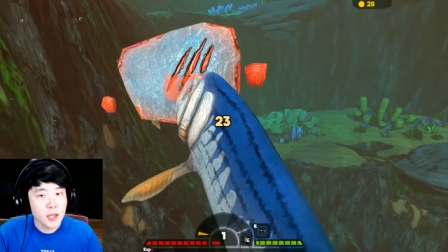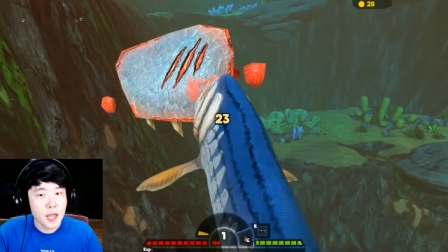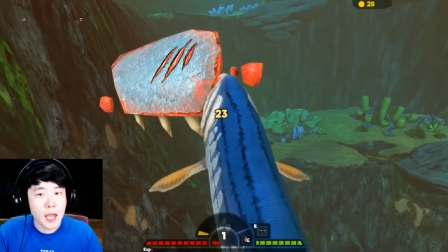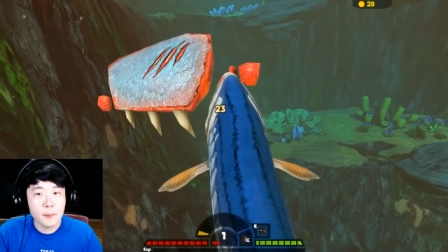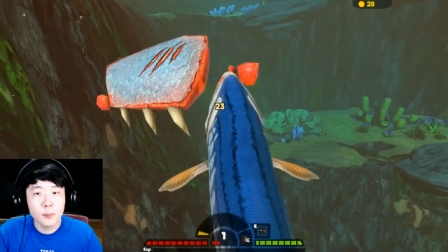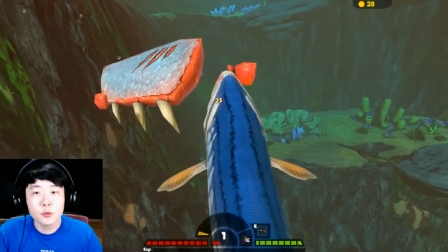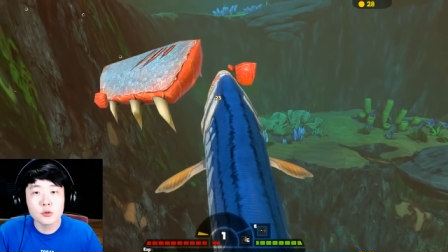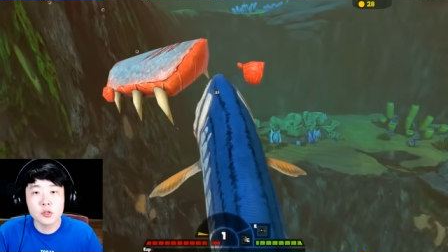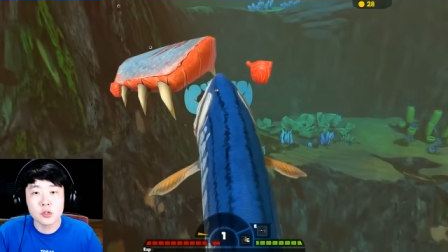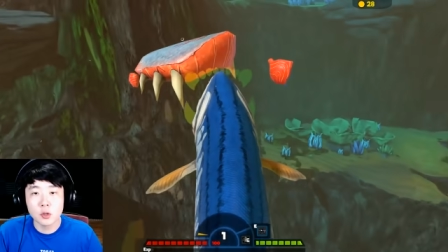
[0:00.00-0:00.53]

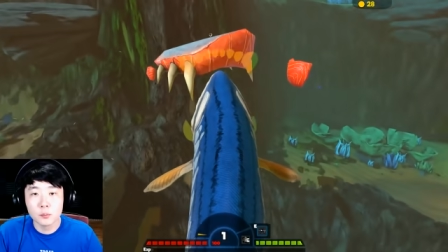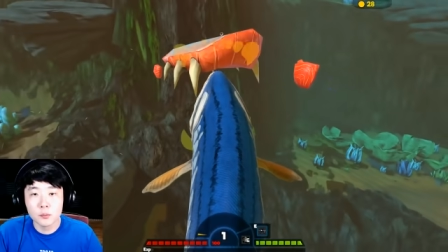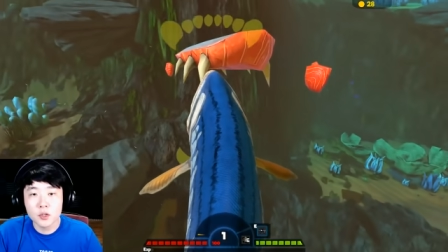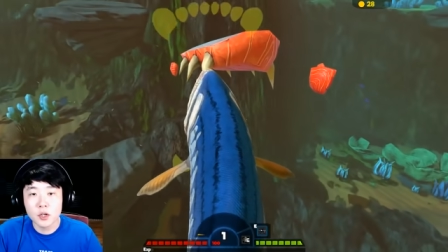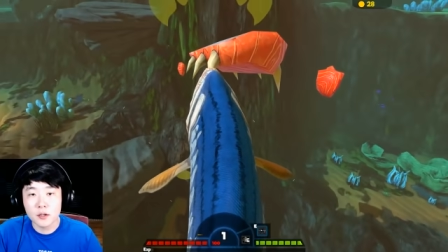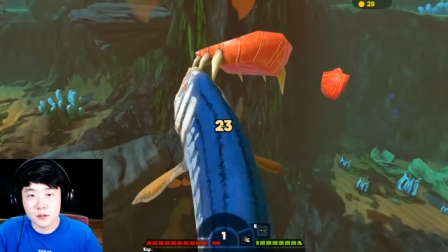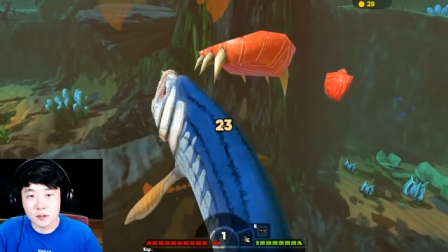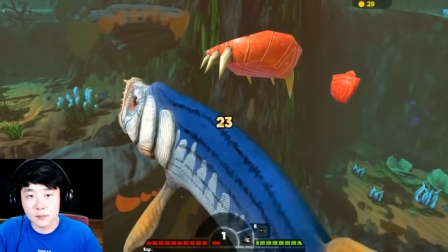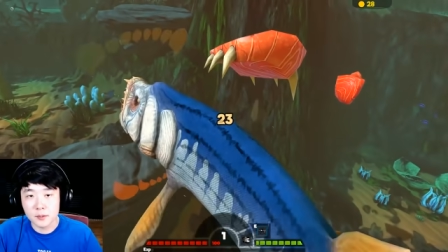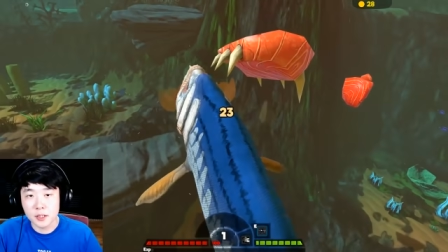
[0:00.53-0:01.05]
해본 적이 없는 것
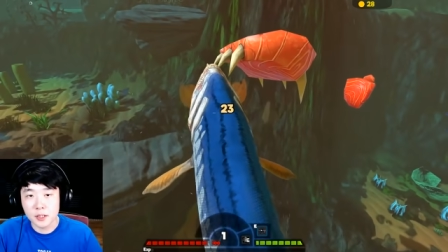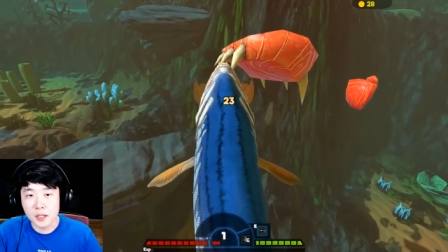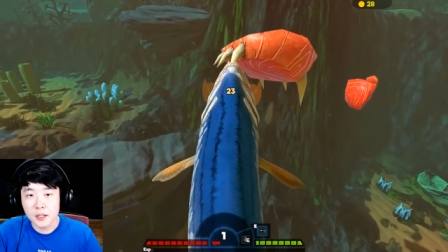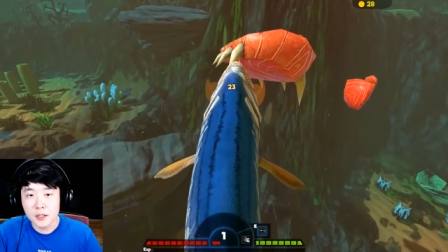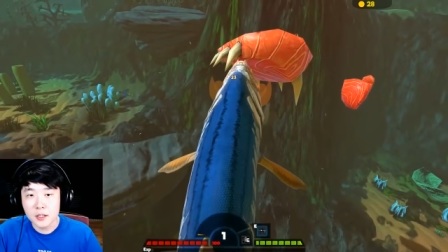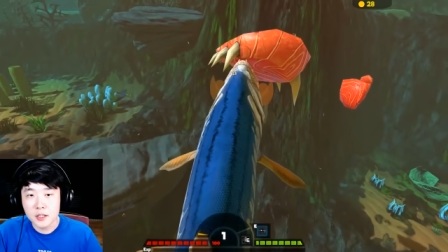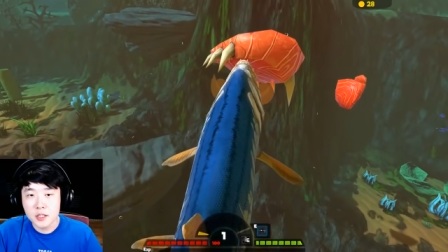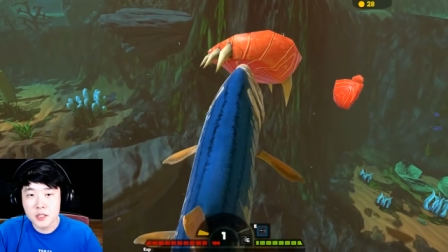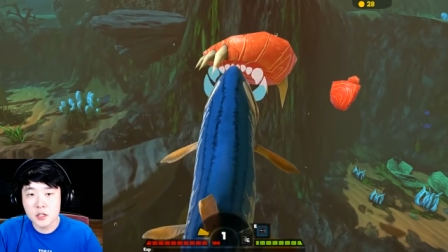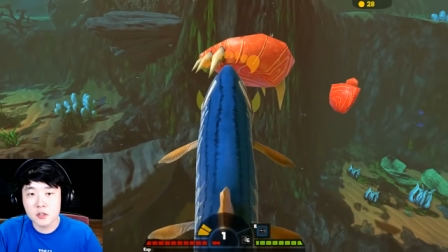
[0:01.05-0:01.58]
같습니다.
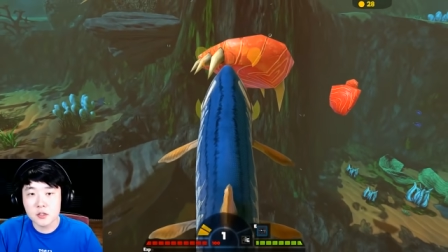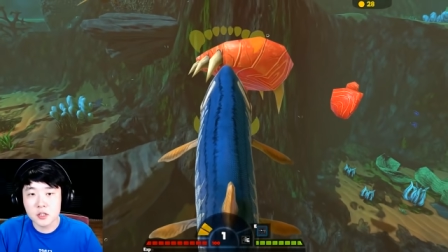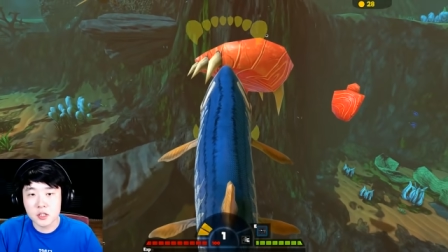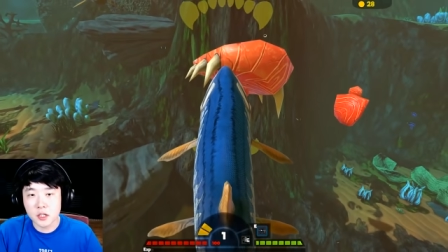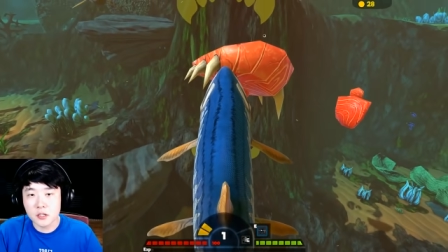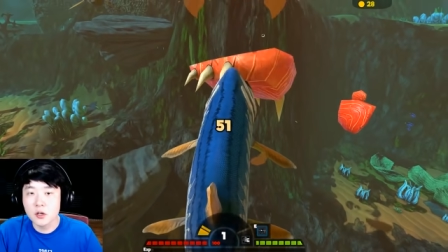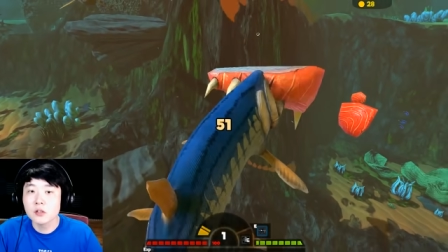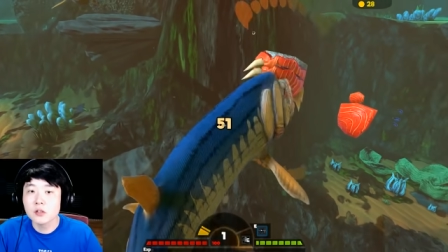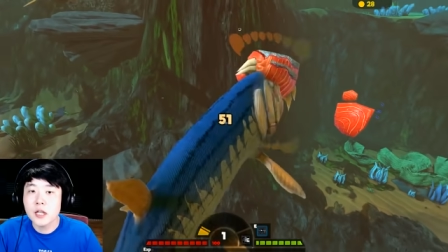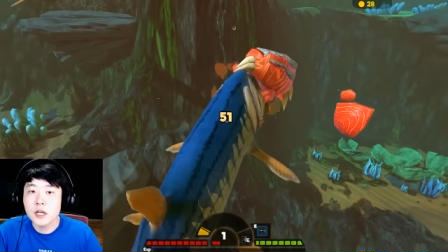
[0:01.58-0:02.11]
이건 진짜
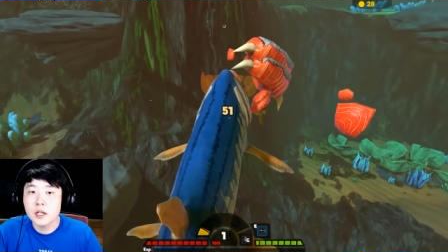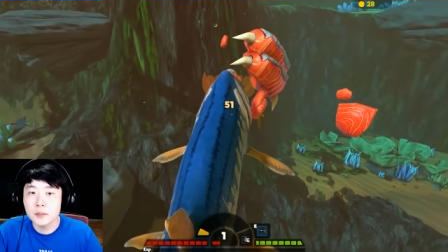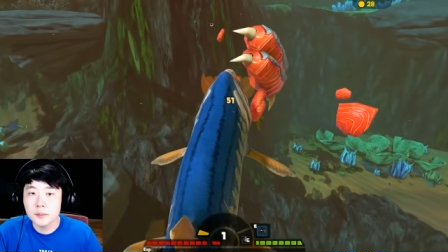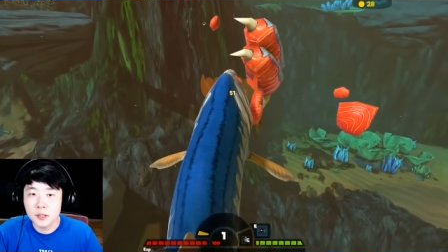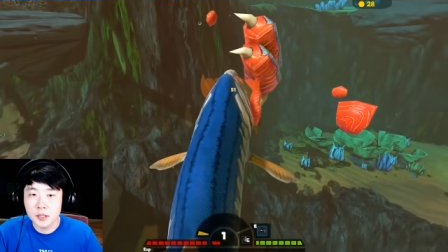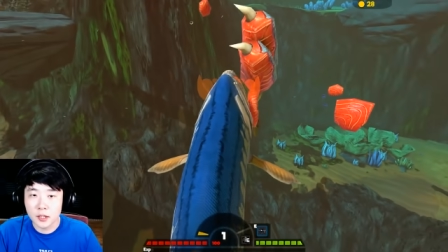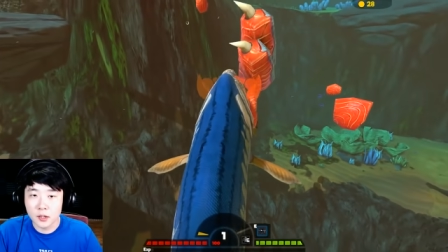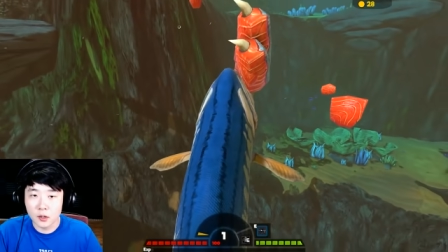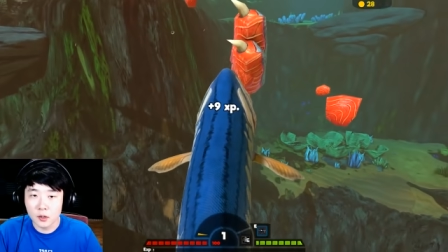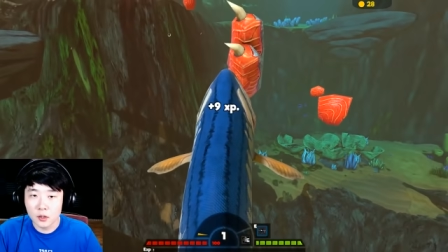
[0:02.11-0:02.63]

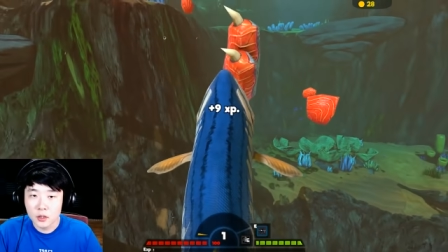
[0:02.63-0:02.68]
역대급이네요.